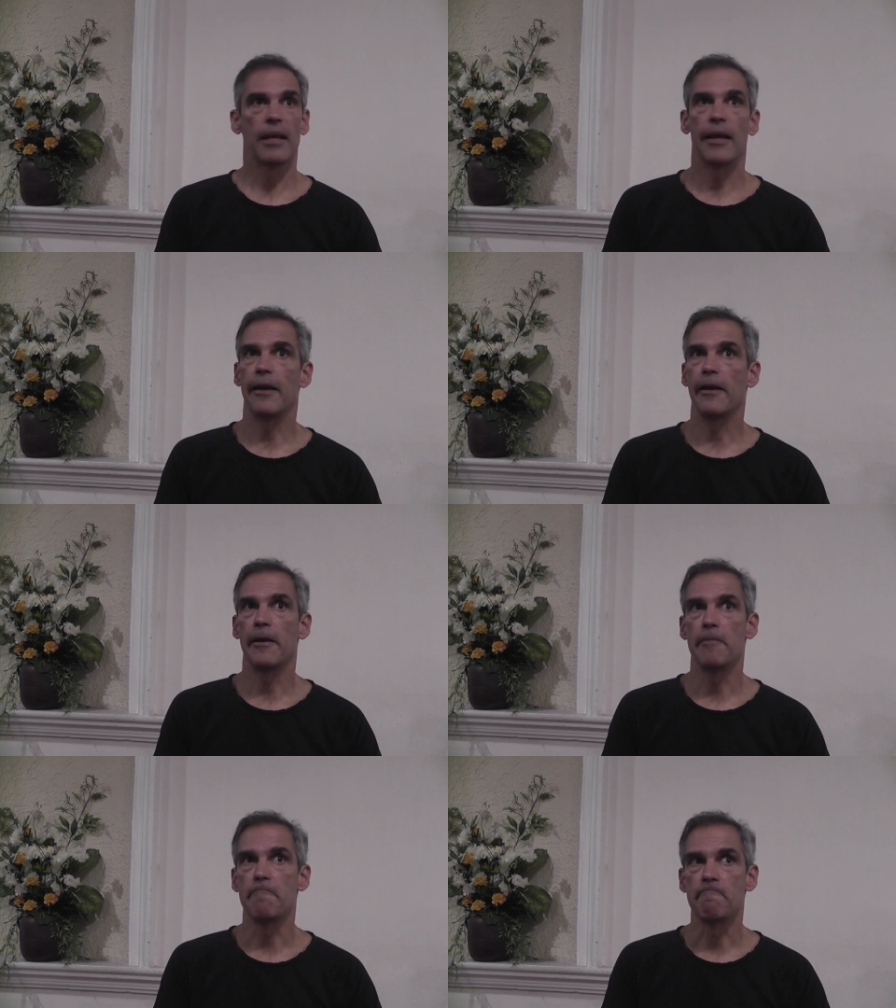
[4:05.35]

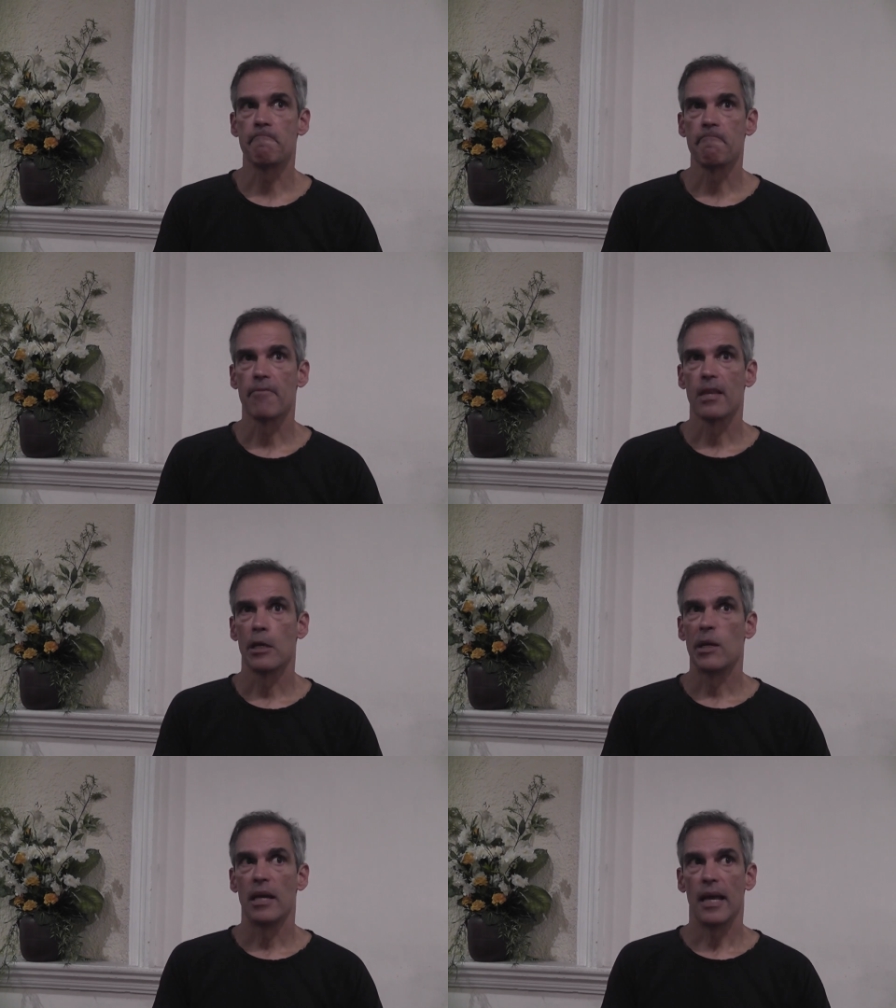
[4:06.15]
Eh,
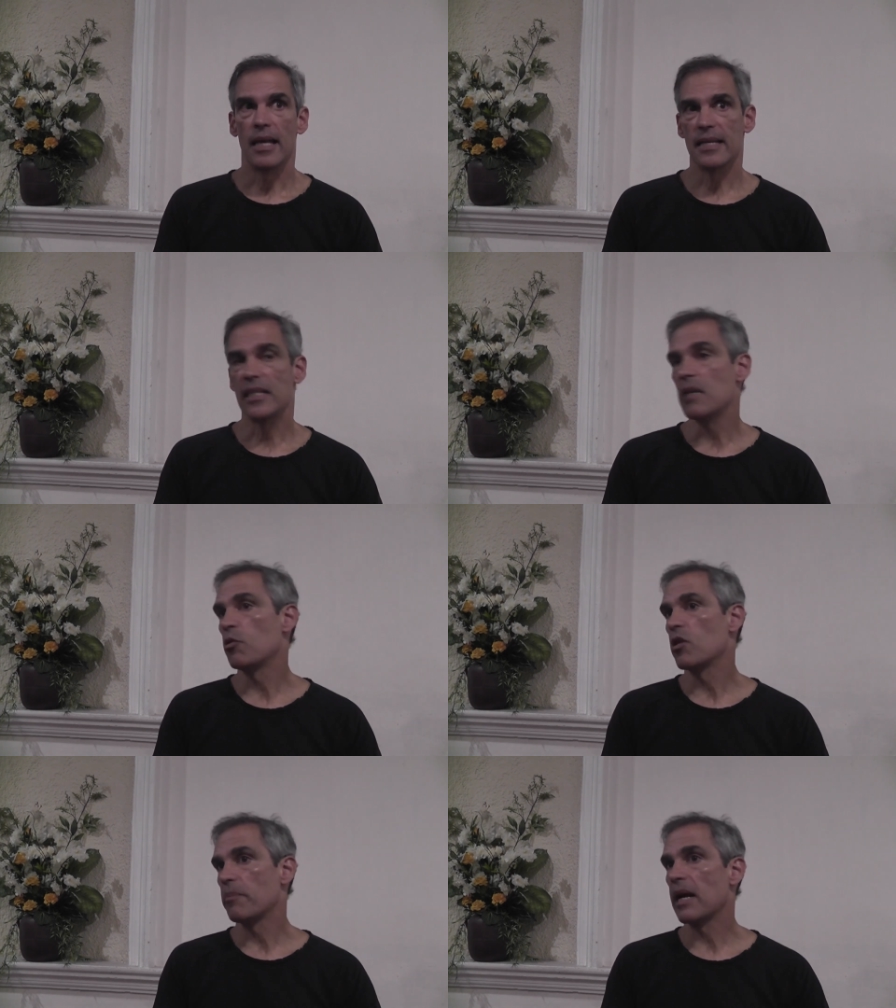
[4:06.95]
ese
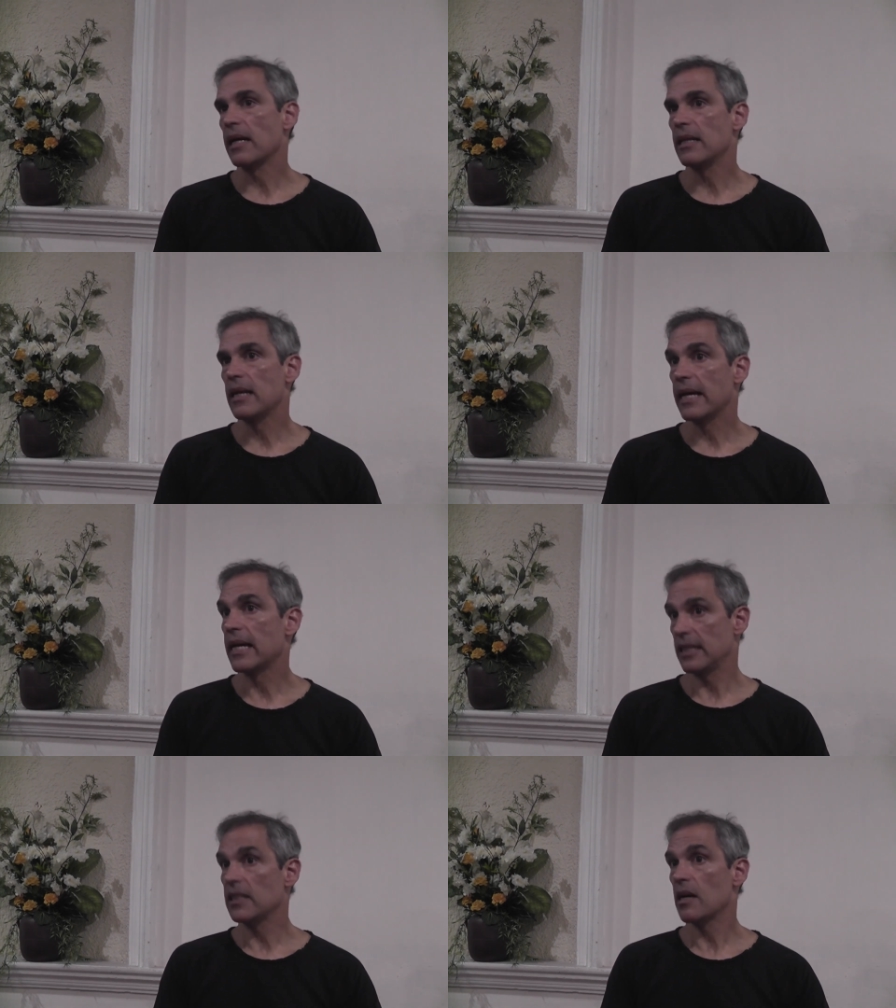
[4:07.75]
tipo de práctica
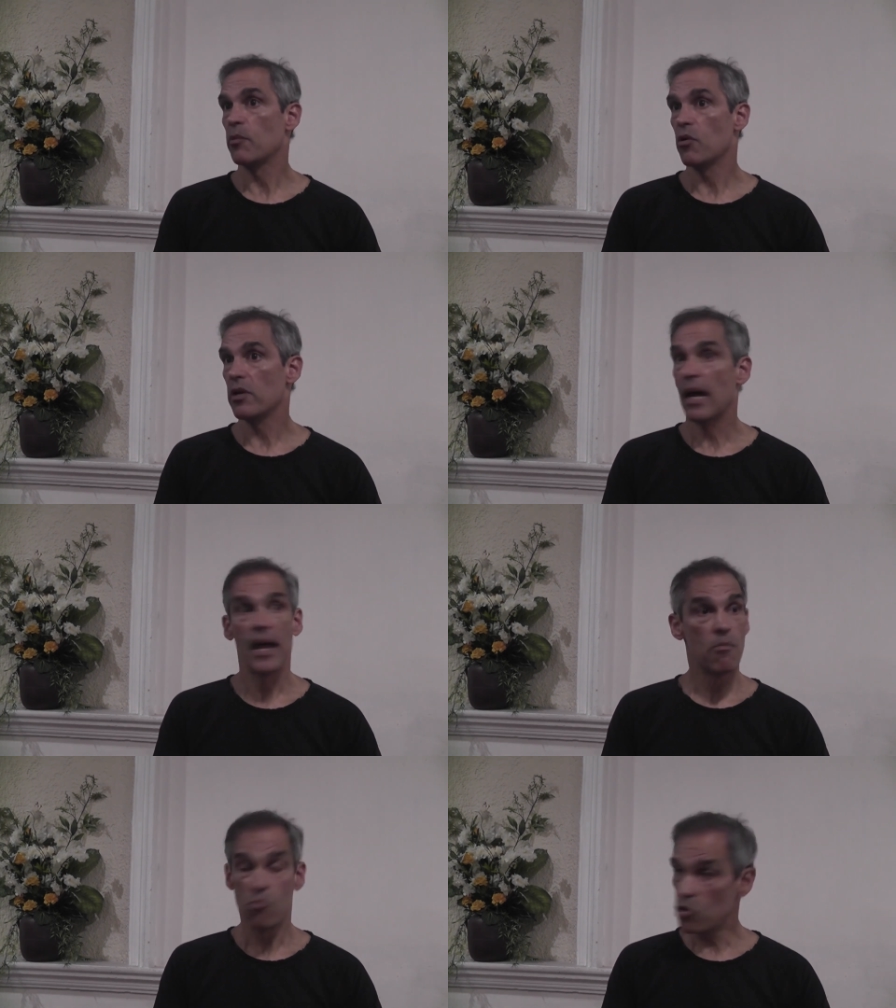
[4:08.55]
que a ti te apoya
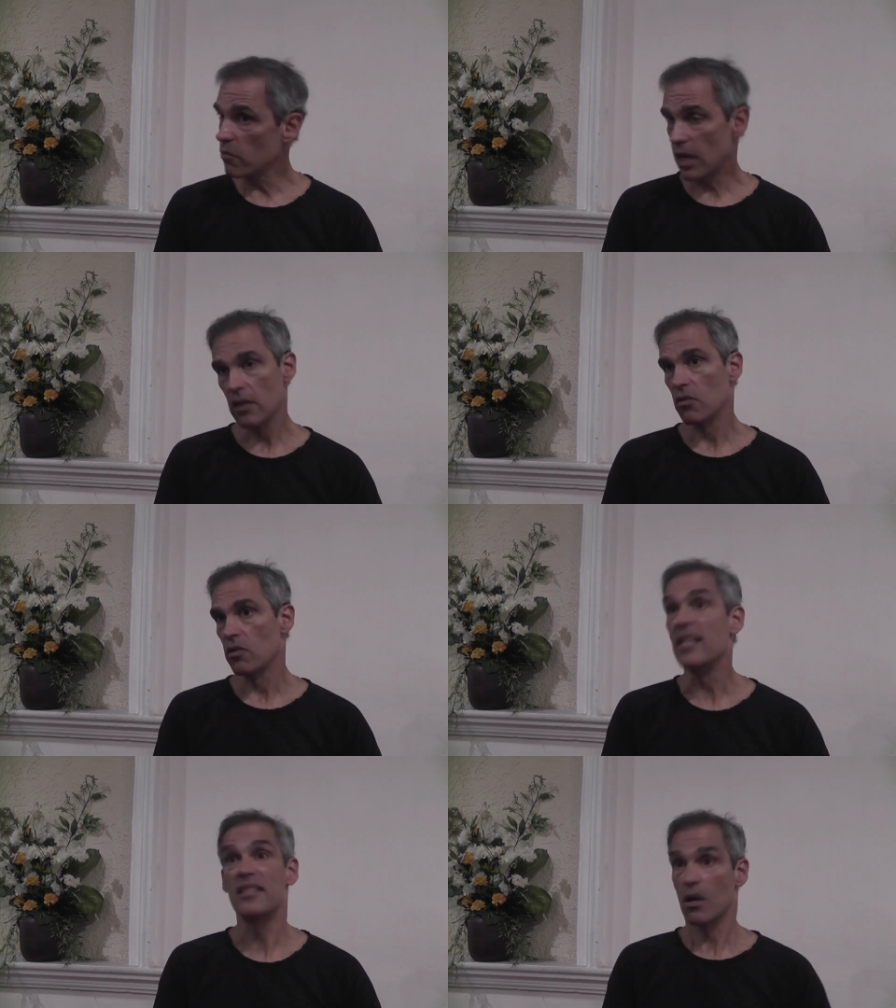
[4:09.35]
es muy
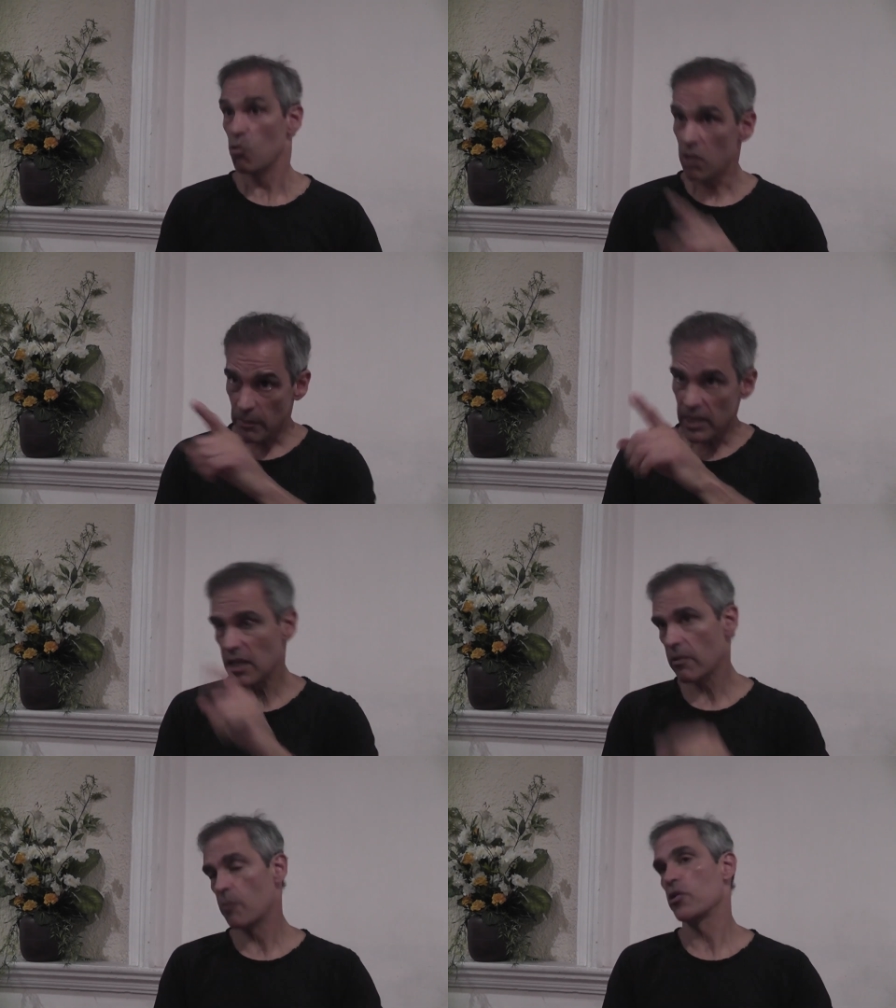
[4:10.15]
válido y
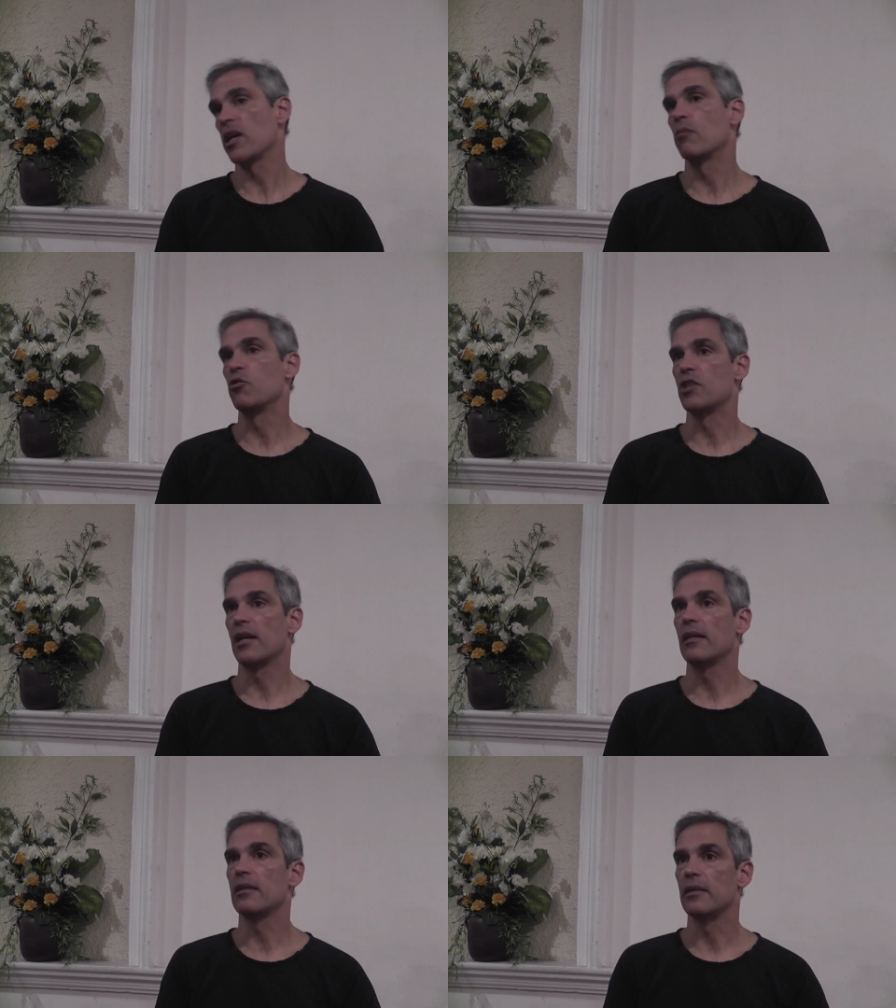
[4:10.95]
seguramente va a apoyar a mucha
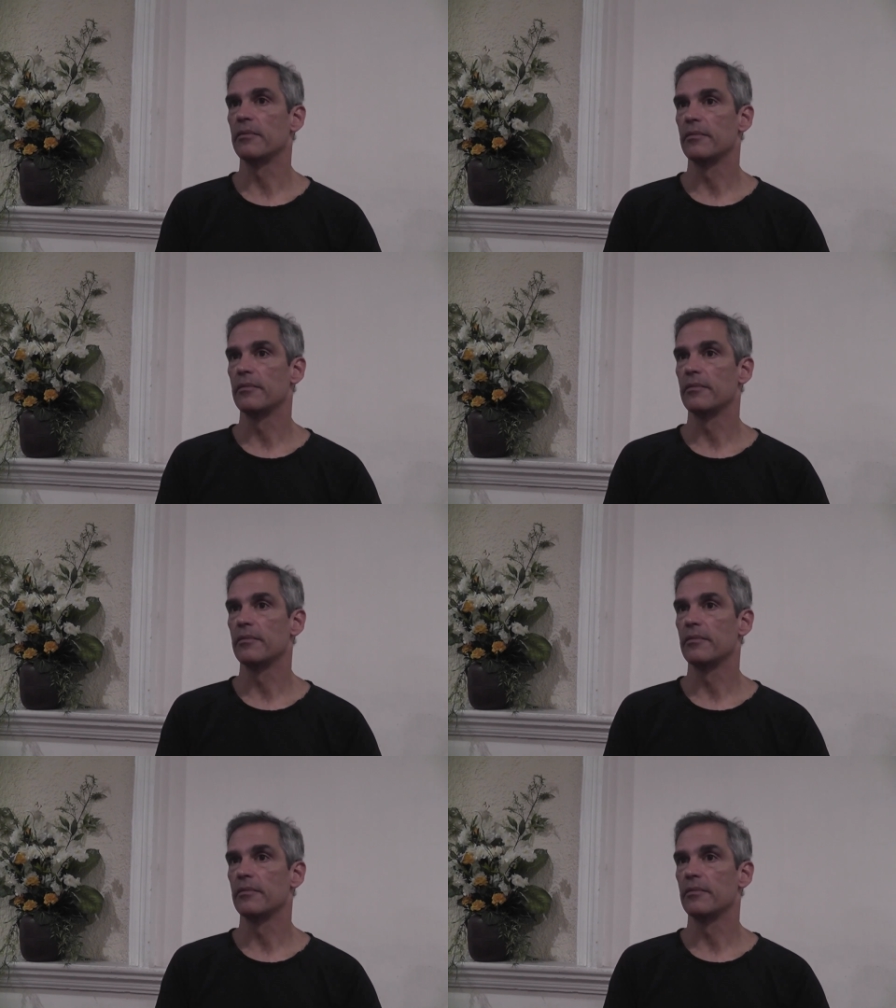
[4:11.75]
gente.